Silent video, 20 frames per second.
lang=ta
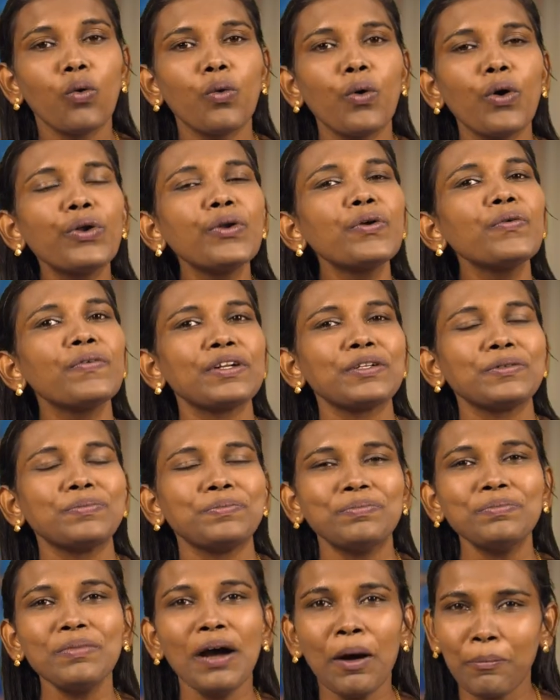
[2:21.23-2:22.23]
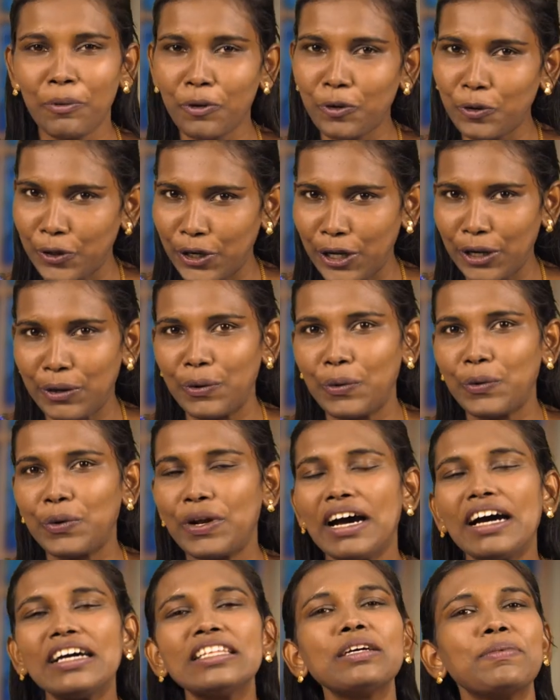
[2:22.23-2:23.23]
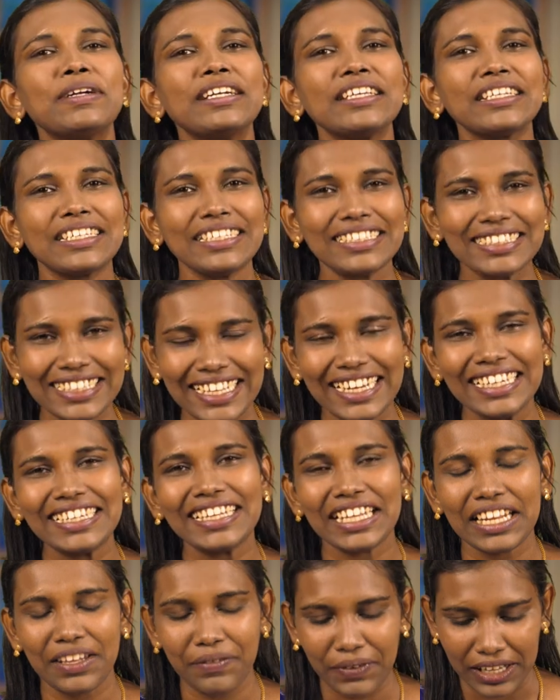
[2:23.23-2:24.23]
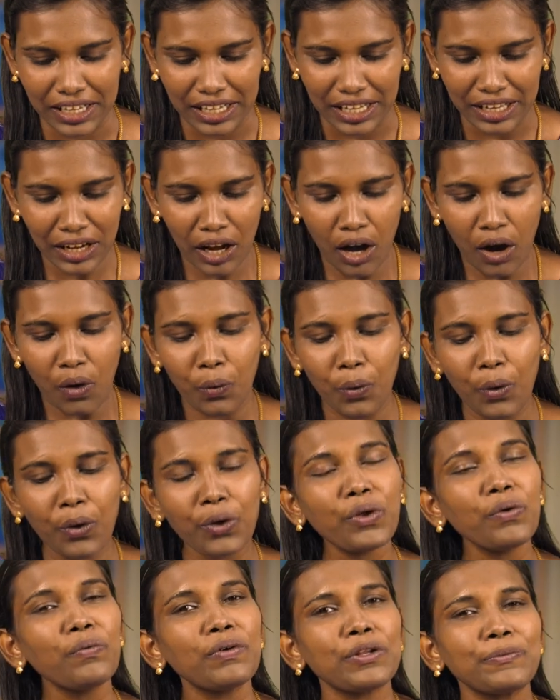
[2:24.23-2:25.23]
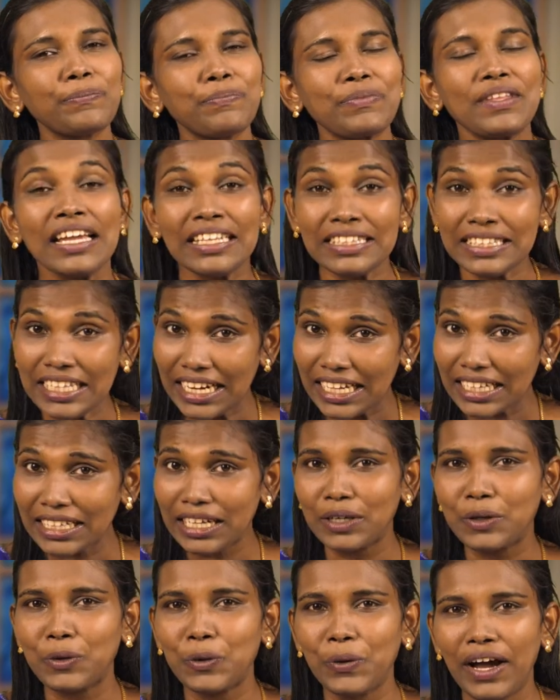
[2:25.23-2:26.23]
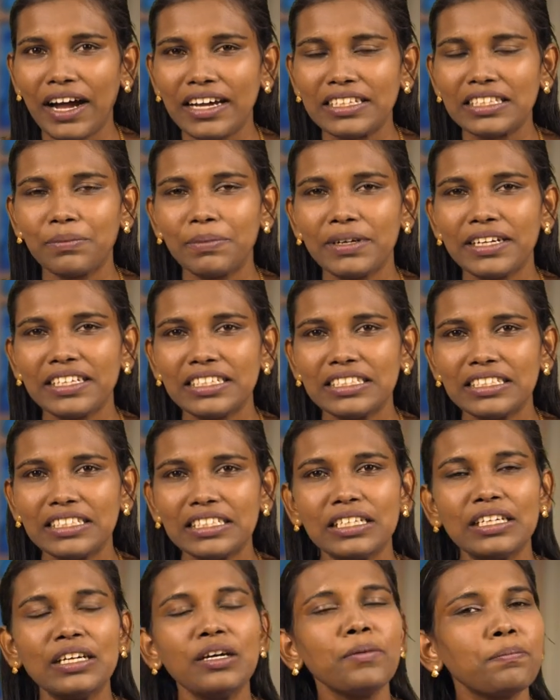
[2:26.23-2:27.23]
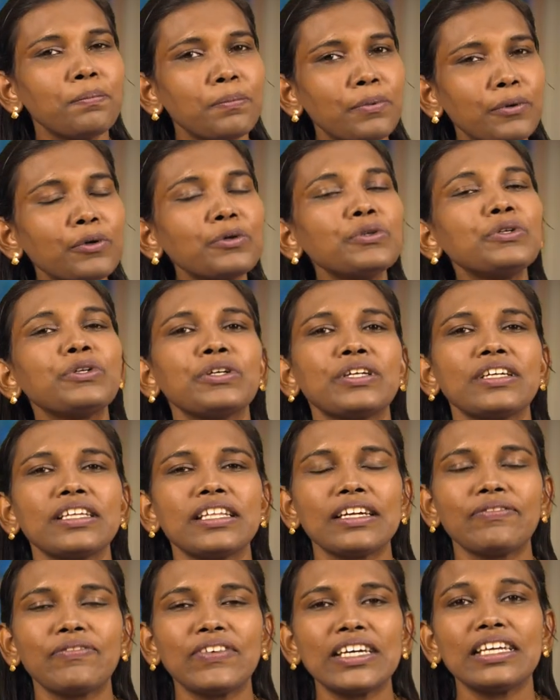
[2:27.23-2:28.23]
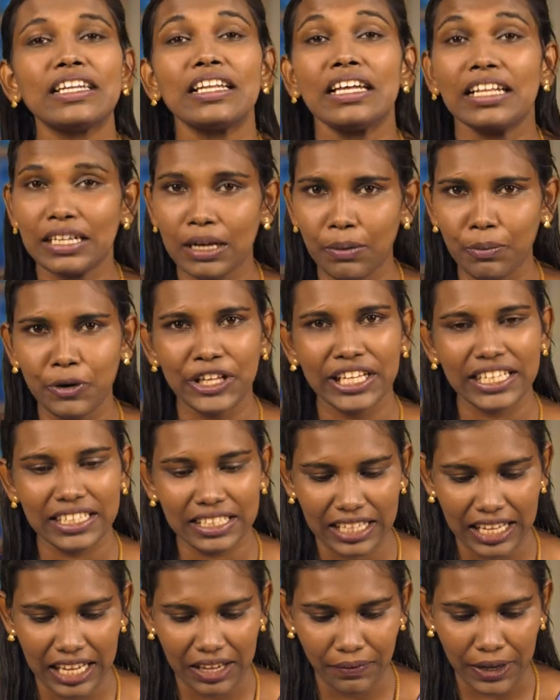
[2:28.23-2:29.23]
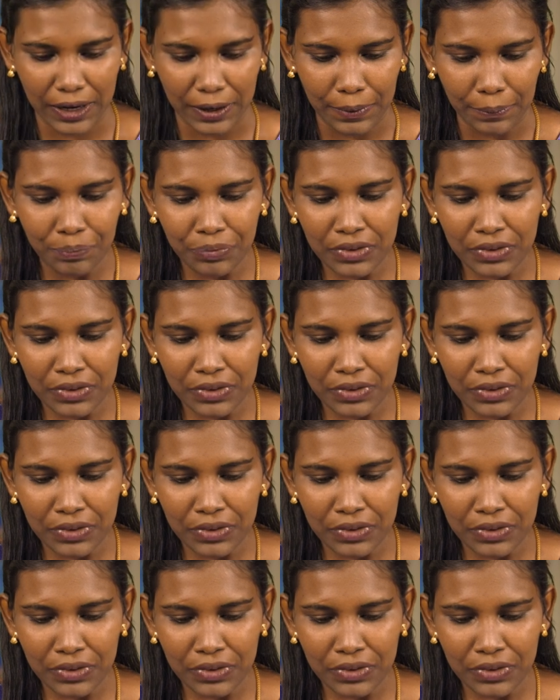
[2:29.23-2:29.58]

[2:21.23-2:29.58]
ஒருவரும் பூட்டக்கூடாதபடிக்கு திறக்கிறவர் ஒருவரும் திறக்க கூடாதபடிக்கு பூட்டுகிறவர் நம்முடைய தேவன்